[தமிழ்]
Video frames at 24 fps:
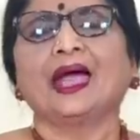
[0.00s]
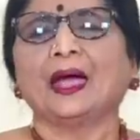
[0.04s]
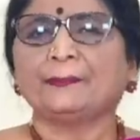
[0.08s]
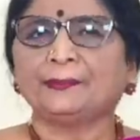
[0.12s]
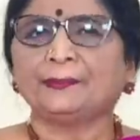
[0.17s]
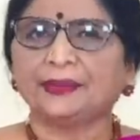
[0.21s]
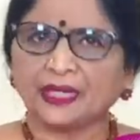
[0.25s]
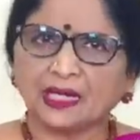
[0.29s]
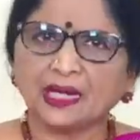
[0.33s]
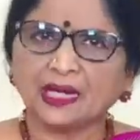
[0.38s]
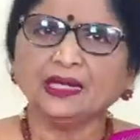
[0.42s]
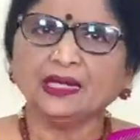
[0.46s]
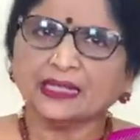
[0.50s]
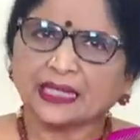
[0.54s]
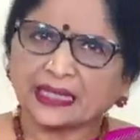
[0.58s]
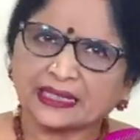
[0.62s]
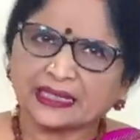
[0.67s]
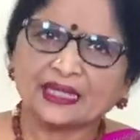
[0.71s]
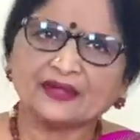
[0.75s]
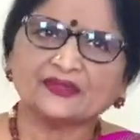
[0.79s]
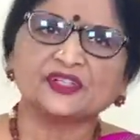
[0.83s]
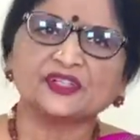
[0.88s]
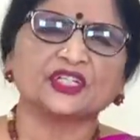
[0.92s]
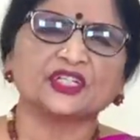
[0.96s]
அப்படின்னா
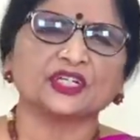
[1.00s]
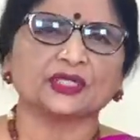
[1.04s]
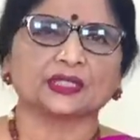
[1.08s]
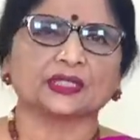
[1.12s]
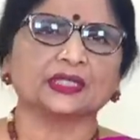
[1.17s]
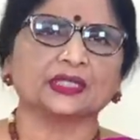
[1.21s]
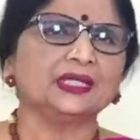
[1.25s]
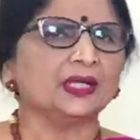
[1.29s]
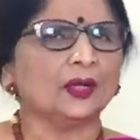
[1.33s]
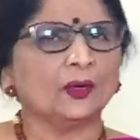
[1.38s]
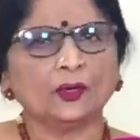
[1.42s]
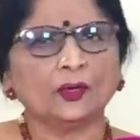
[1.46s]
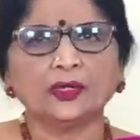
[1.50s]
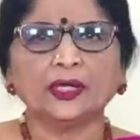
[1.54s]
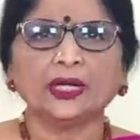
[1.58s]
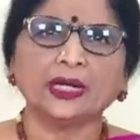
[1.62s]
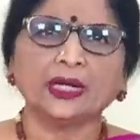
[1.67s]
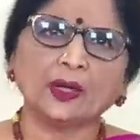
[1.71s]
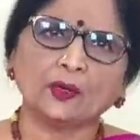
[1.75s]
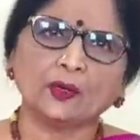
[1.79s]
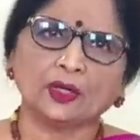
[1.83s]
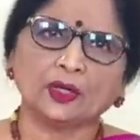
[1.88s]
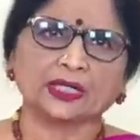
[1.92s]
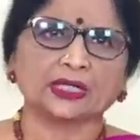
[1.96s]
நிறைய விஷயம் இருக்குது நான்
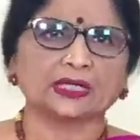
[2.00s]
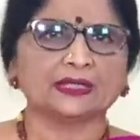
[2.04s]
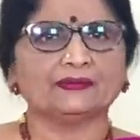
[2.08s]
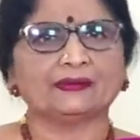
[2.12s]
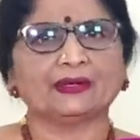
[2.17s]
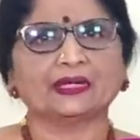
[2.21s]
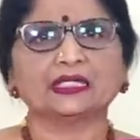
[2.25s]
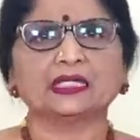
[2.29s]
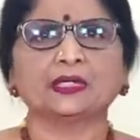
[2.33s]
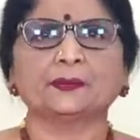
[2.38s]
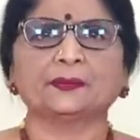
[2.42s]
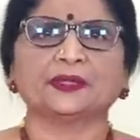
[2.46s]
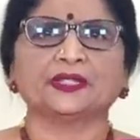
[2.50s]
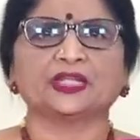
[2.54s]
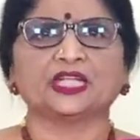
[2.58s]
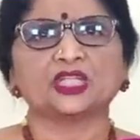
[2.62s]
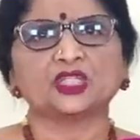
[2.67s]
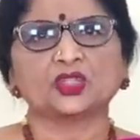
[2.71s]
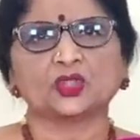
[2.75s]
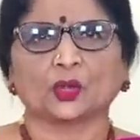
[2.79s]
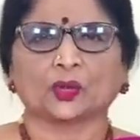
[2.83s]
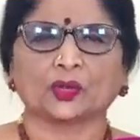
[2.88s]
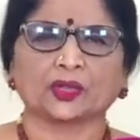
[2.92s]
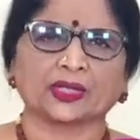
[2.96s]
ஒன்றுனா உங்களுக்கு அந்த விளக்கை
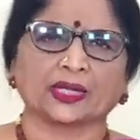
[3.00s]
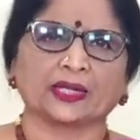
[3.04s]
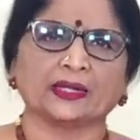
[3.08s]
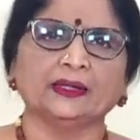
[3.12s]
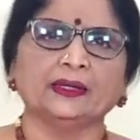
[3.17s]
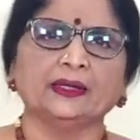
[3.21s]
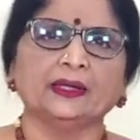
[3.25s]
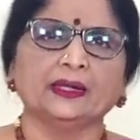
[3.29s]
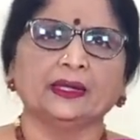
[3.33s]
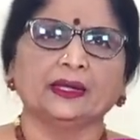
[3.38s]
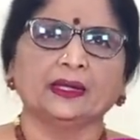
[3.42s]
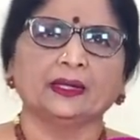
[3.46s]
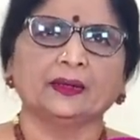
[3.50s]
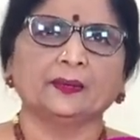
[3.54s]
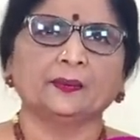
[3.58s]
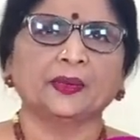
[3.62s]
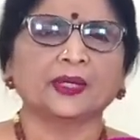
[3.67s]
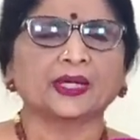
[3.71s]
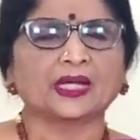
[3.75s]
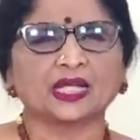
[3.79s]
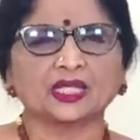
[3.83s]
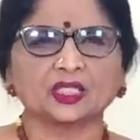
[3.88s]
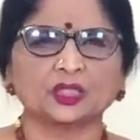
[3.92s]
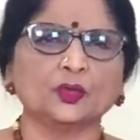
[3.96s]
பற்றியும் சொல்கிறேன்
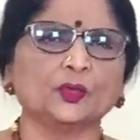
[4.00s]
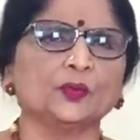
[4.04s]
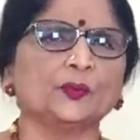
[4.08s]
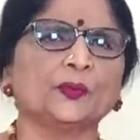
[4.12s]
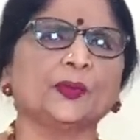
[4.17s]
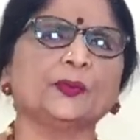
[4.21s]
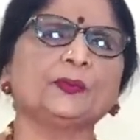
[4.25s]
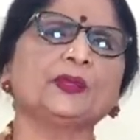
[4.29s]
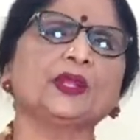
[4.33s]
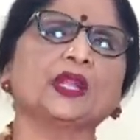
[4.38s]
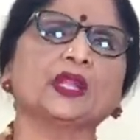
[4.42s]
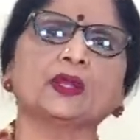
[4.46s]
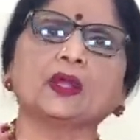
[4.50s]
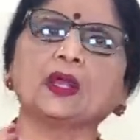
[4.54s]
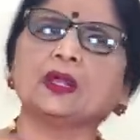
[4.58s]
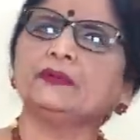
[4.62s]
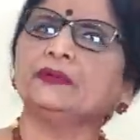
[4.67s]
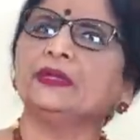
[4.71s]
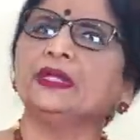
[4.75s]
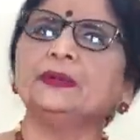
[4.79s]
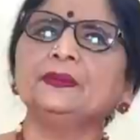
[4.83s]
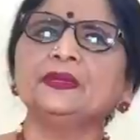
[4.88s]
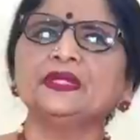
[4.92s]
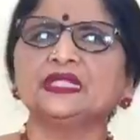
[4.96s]
பிகாஸ் யூ பீப்புள் ஆர்
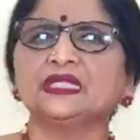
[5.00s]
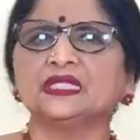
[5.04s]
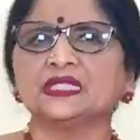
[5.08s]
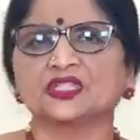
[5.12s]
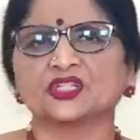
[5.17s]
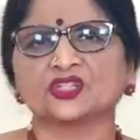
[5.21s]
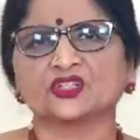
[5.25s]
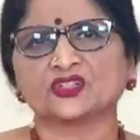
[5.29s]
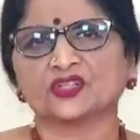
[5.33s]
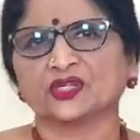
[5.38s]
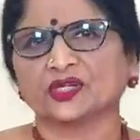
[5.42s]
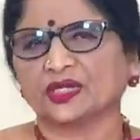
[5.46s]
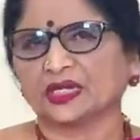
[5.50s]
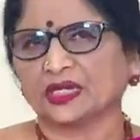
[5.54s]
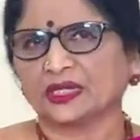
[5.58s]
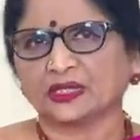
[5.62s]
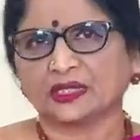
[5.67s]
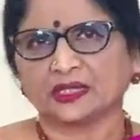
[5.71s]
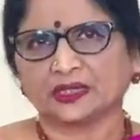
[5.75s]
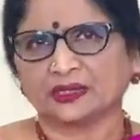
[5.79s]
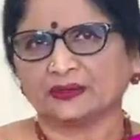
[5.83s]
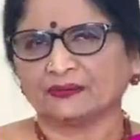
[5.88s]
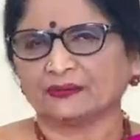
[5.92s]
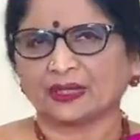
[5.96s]
ஆல் வெரி மச் இன்ட்ரெஸ்டட்
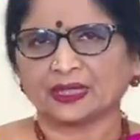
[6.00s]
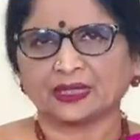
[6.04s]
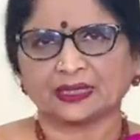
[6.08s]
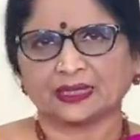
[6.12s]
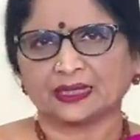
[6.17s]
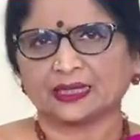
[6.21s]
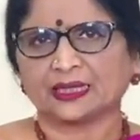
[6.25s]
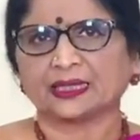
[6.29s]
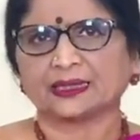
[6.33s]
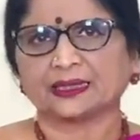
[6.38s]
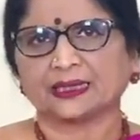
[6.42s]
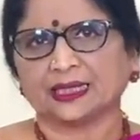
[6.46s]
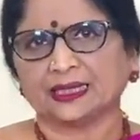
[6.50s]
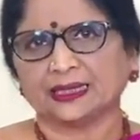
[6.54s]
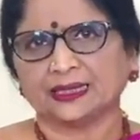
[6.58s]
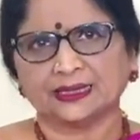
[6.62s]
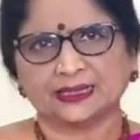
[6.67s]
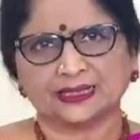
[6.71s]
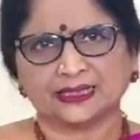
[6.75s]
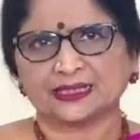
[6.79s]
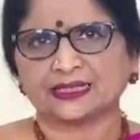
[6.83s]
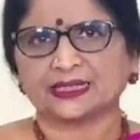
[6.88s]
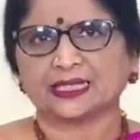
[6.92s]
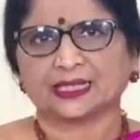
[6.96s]
என் இந்த விளக்கு இதில்
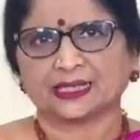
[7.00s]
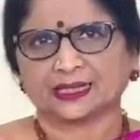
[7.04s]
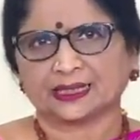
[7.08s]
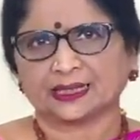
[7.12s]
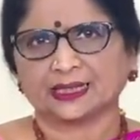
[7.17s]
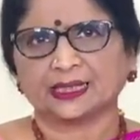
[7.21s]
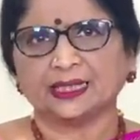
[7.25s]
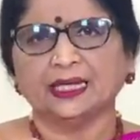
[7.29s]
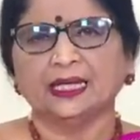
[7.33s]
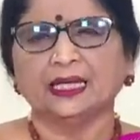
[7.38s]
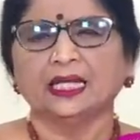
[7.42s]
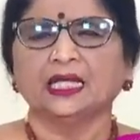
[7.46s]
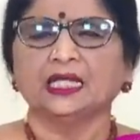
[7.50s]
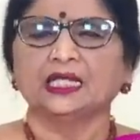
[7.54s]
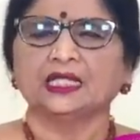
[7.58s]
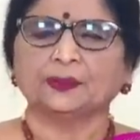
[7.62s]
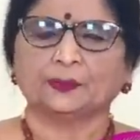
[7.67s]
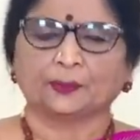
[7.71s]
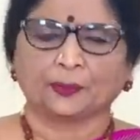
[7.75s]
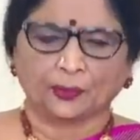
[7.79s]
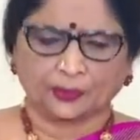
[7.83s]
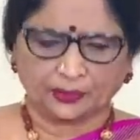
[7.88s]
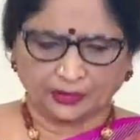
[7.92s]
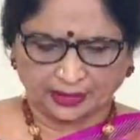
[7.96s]
தெரிஞ்சிச்சு எனக்கு
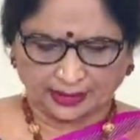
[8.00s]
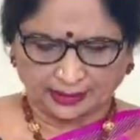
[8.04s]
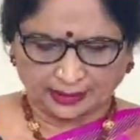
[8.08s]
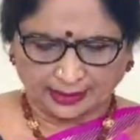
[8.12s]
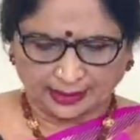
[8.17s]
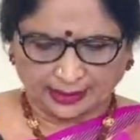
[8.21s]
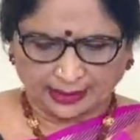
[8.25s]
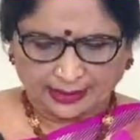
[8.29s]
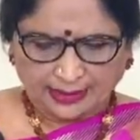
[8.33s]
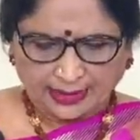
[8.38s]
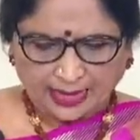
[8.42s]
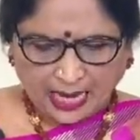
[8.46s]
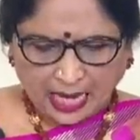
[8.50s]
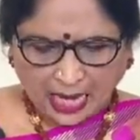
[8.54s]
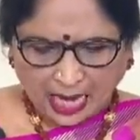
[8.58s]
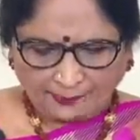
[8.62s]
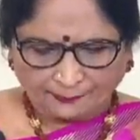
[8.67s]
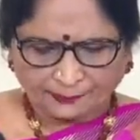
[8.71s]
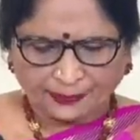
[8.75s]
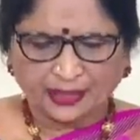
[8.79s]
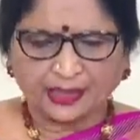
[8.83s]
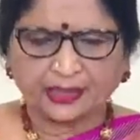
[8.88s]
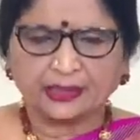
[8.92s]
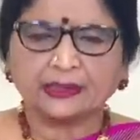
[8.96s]
இது போட்டதில்லை
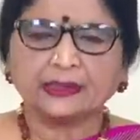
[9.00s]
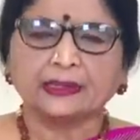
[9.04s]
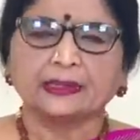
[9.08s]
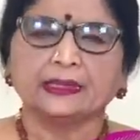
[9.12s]
அப்போ